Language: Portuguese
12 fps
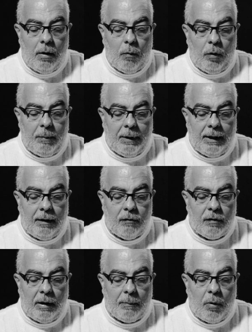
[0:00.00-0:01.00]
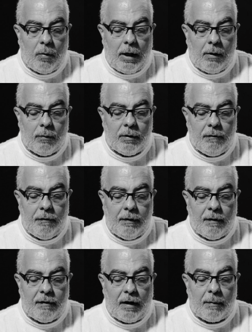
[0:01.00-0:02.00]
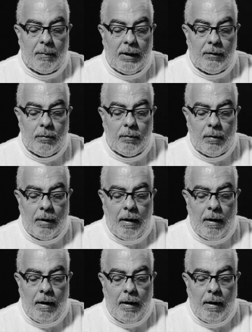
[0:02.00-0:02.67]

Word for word: o iminente temporal que vinha se armando